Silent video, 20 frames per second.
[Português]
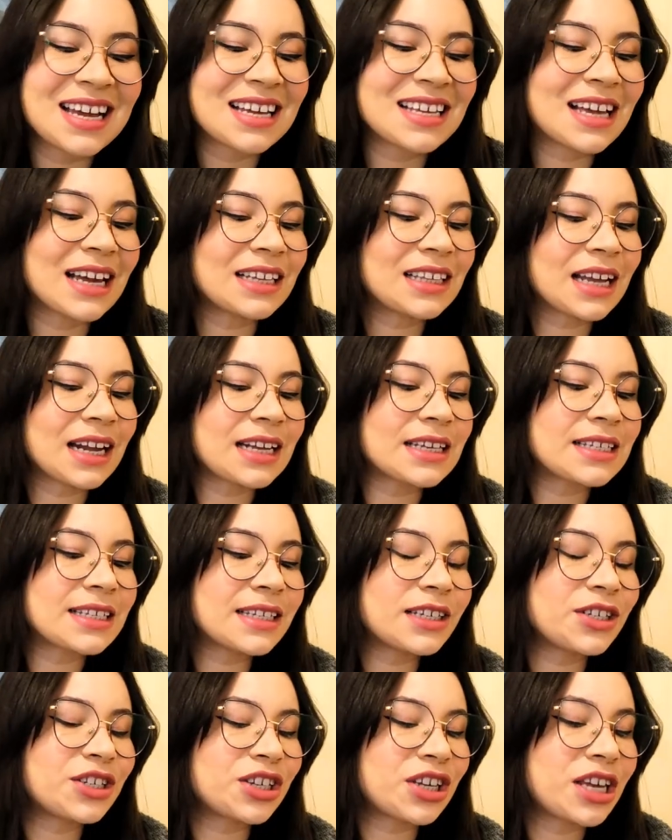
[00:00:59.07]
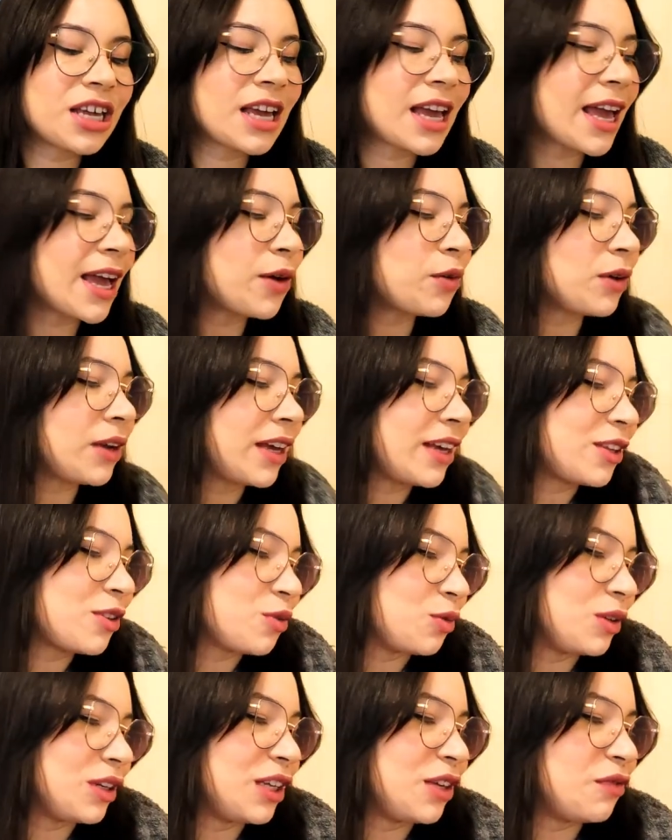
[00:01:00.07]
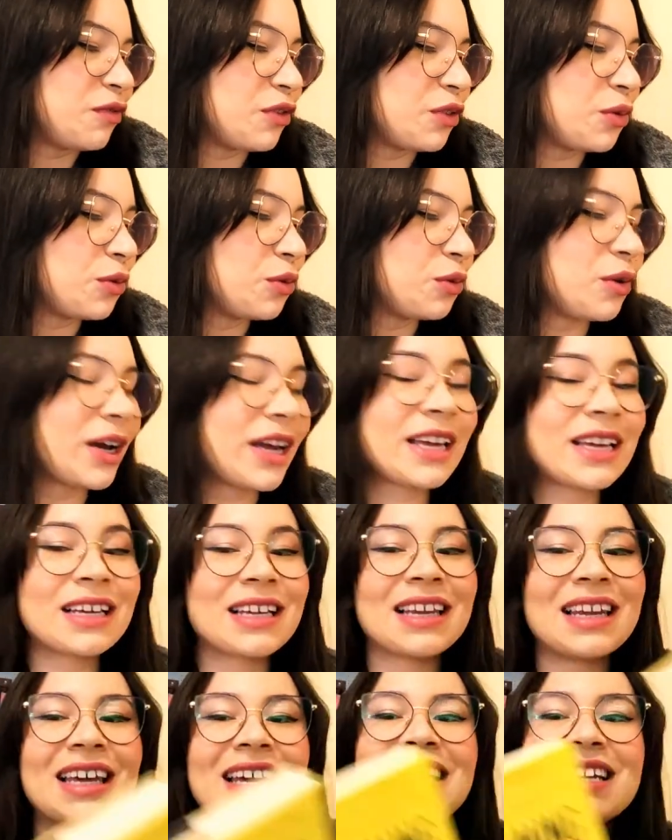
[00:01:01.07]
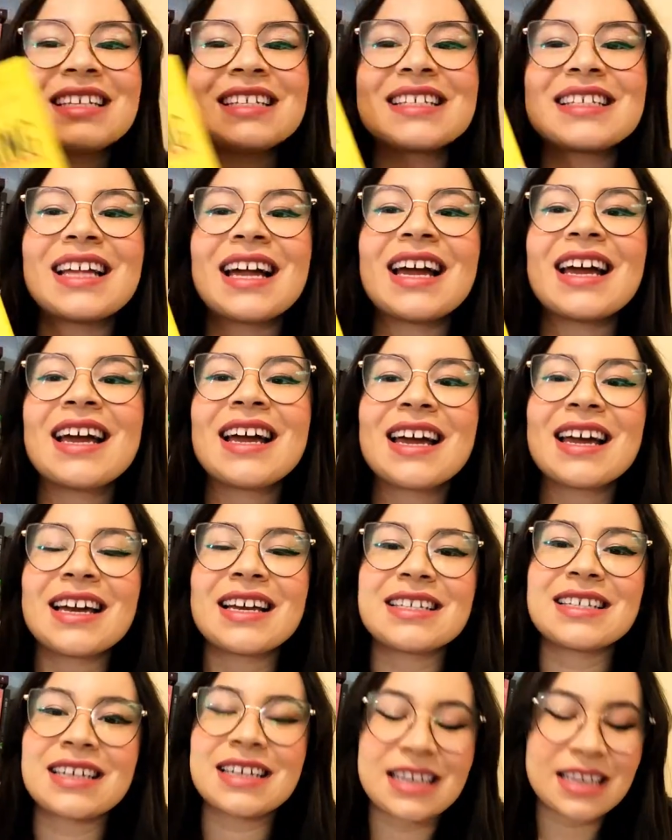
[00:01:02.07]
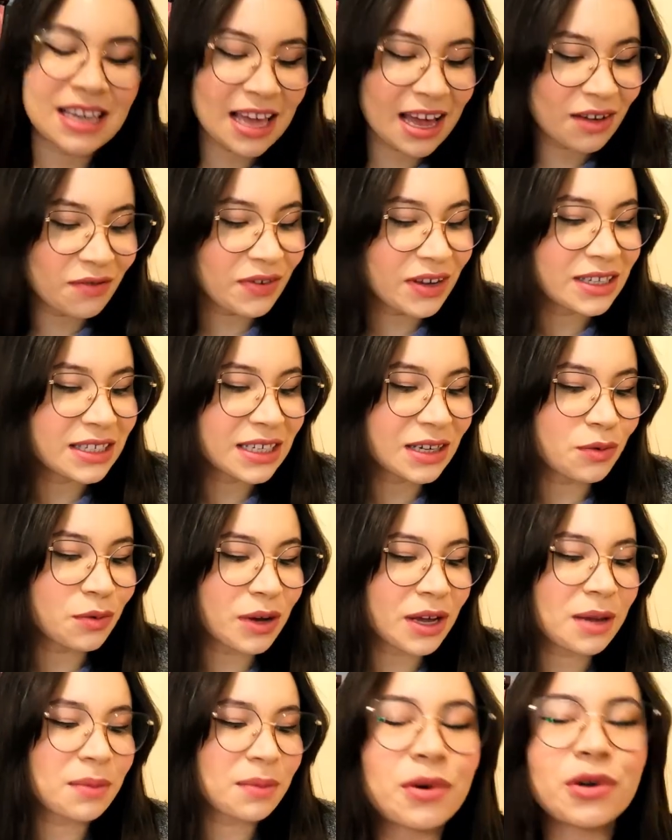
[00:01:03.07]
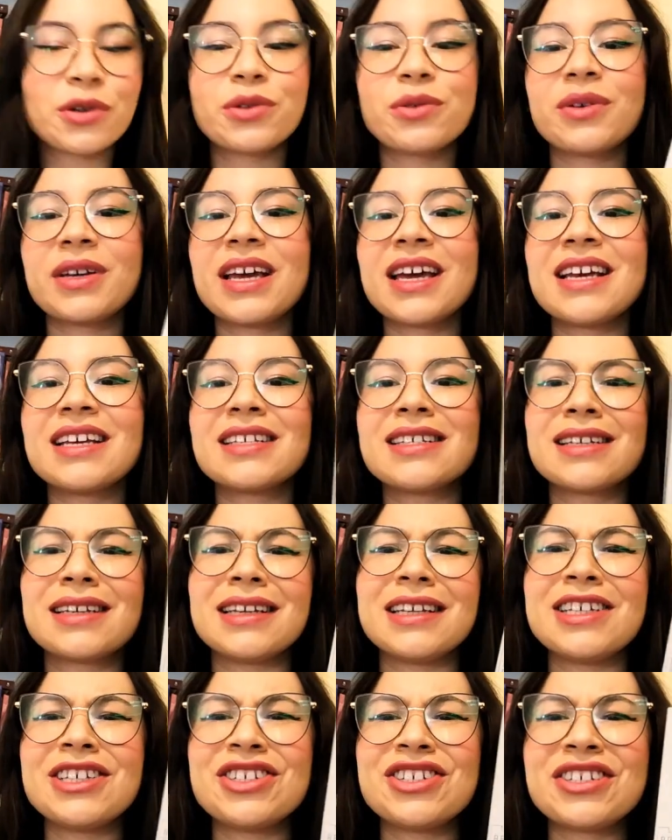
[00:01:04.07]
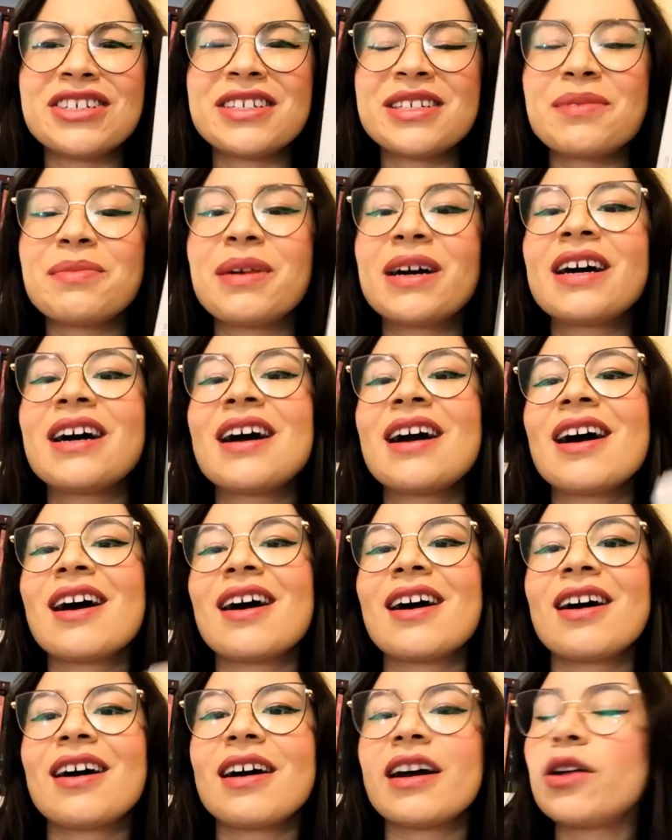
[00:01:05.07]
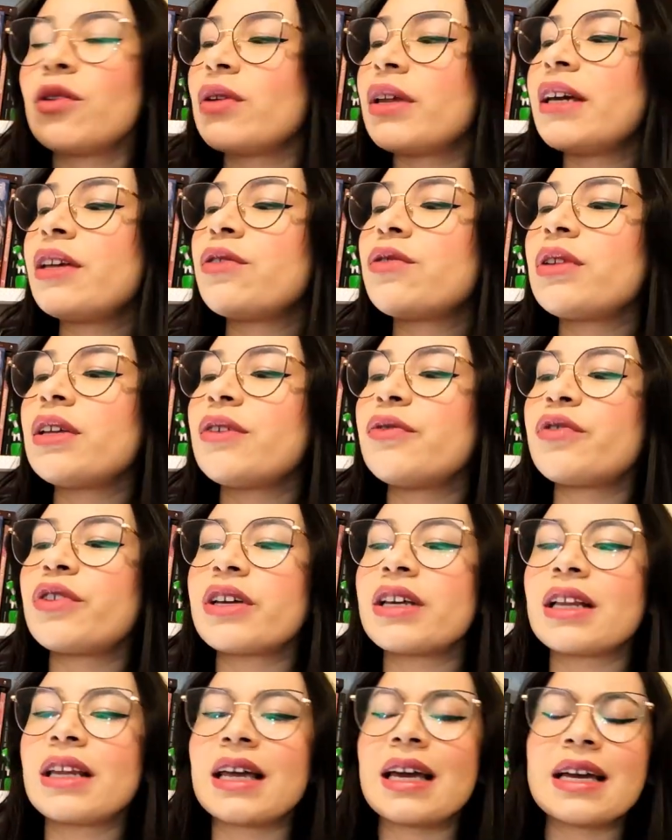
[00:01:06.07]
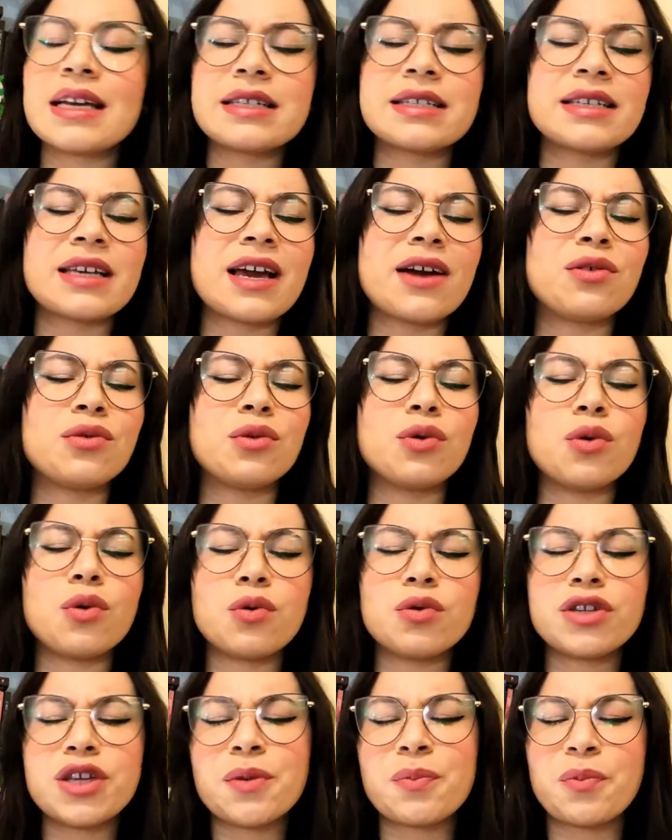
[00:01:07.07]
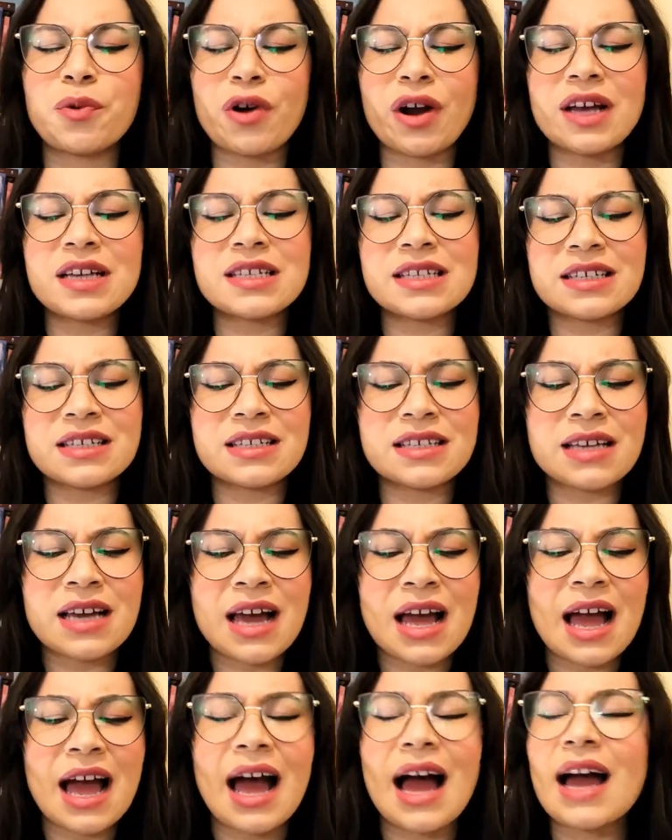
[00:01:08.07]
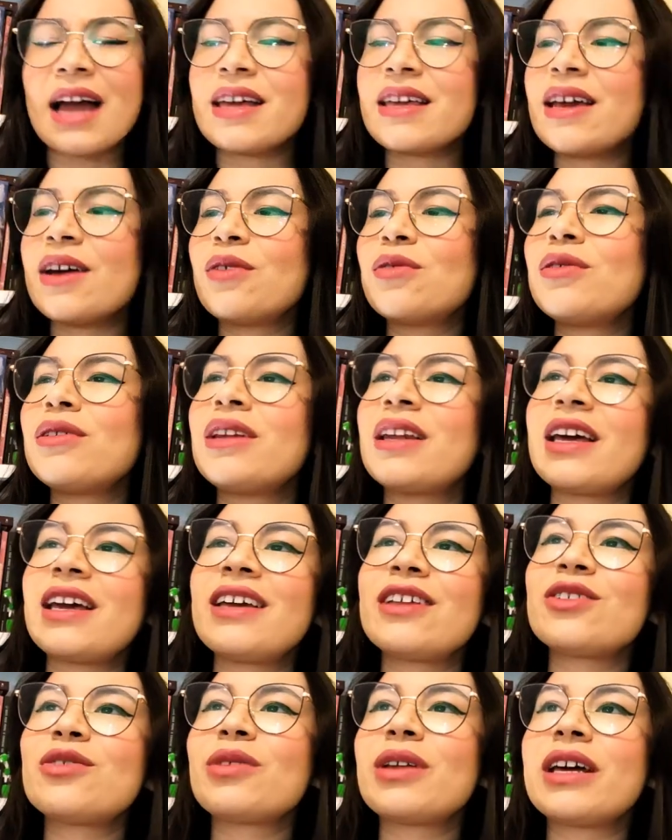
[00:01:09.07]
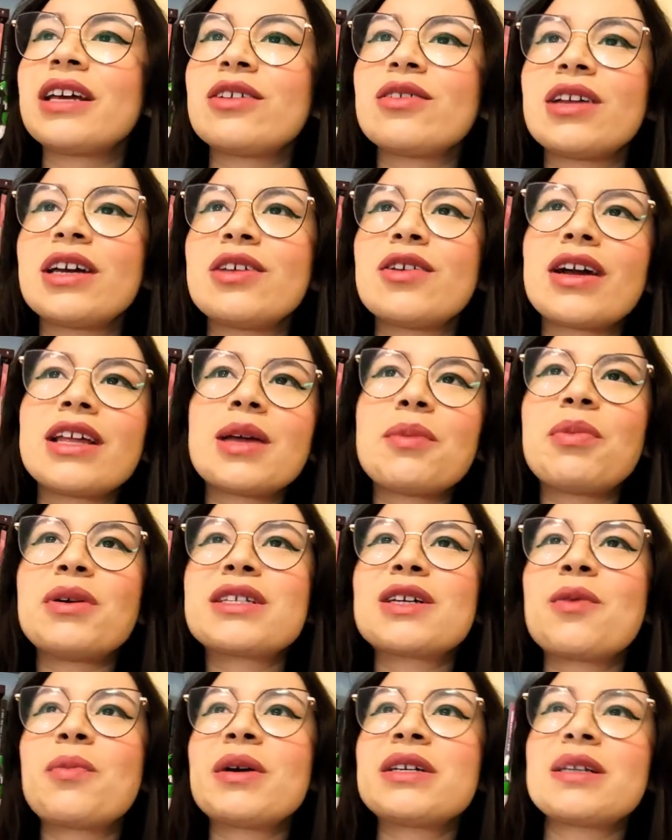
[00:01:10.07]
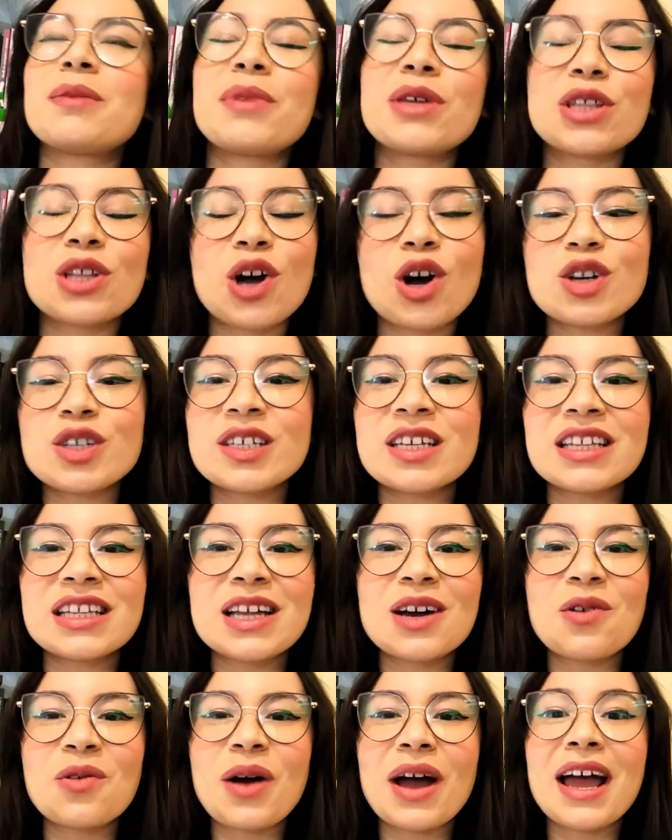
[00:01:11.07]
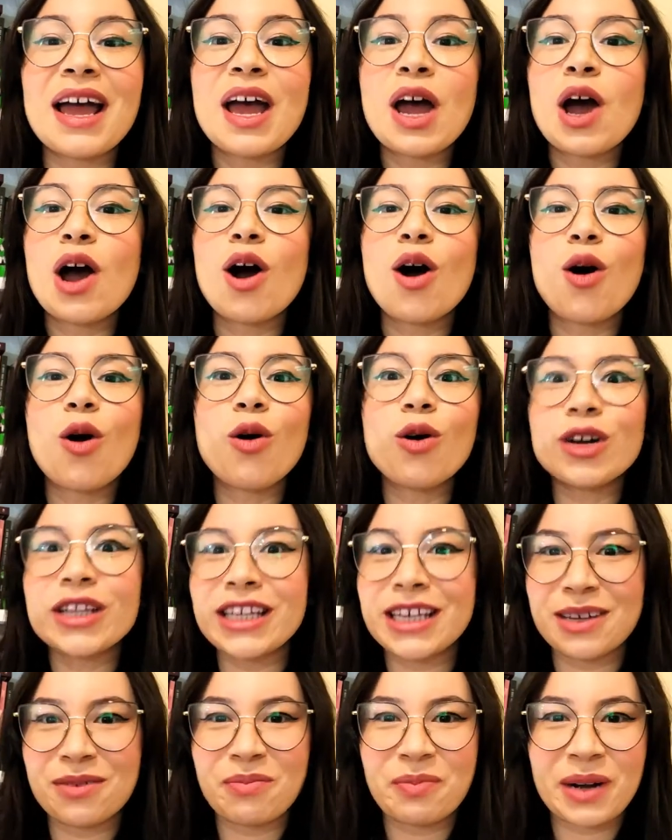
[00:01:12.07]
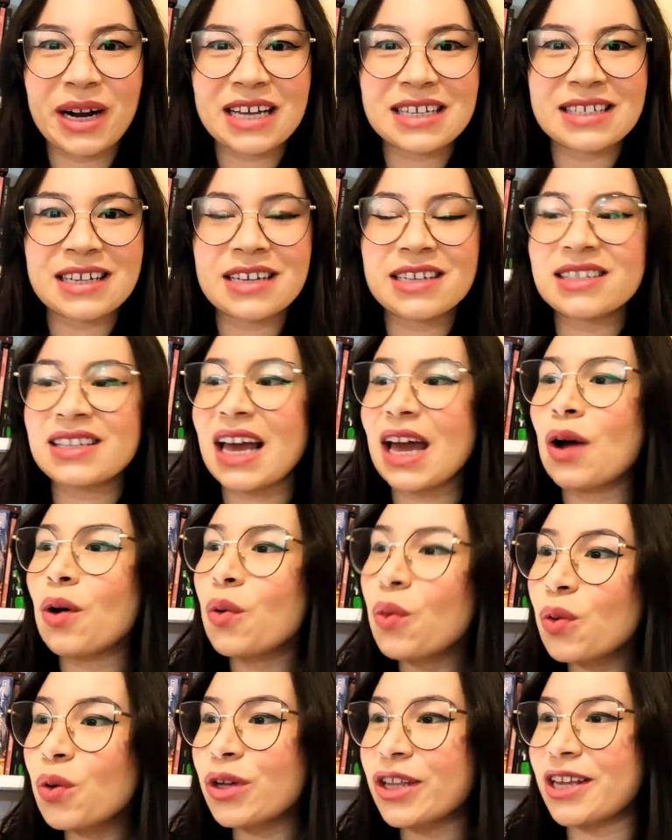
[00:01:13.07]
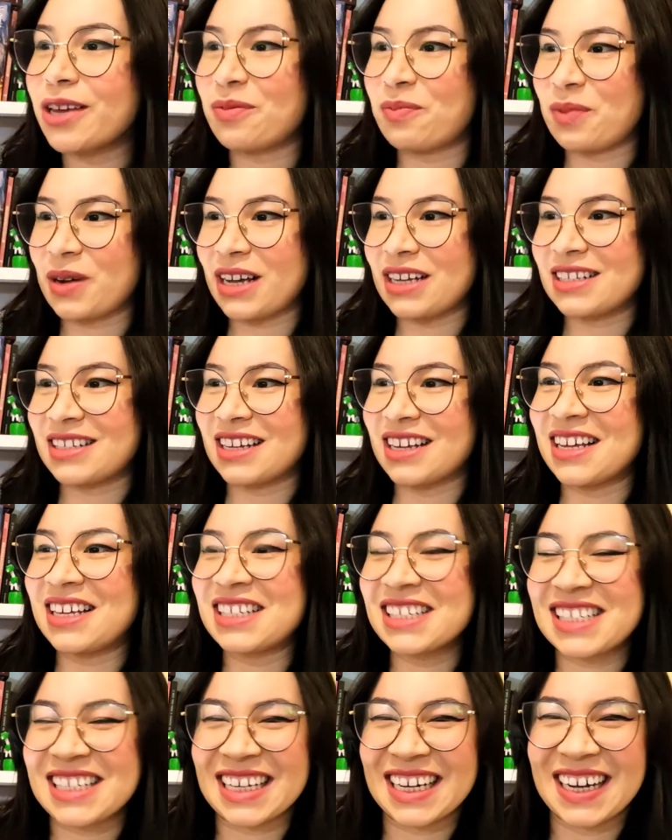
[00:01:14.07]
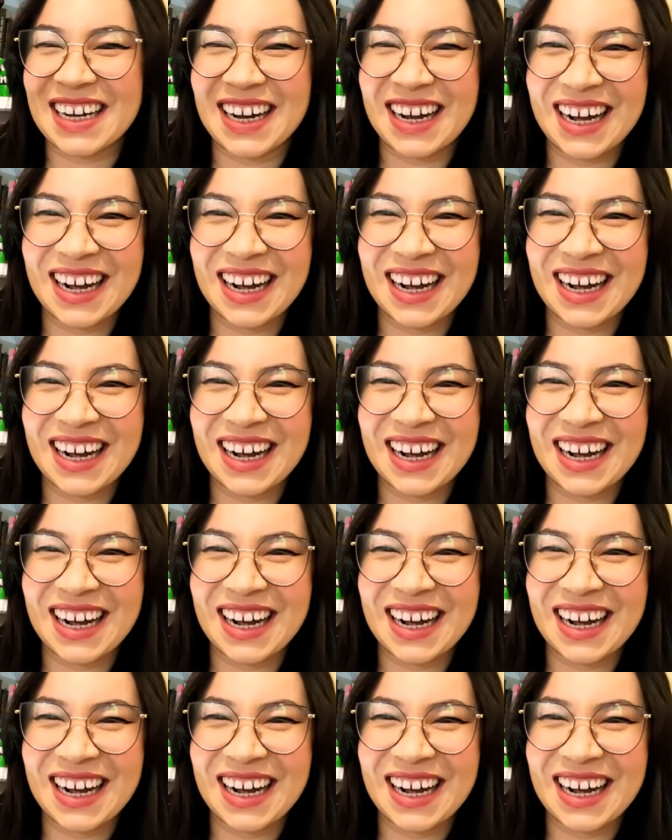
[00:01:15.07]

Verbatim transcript: E é interessante que eu lendo o livro em inglês, né? Esse aqui é a versão português, lindíssima. Uh, eu lendo o livro em inglês e eu unipresence. Aí eu lendo lendo, lendo, lendo. Aí depois que eu percebi, nossa, não é onipresença, é unipresença.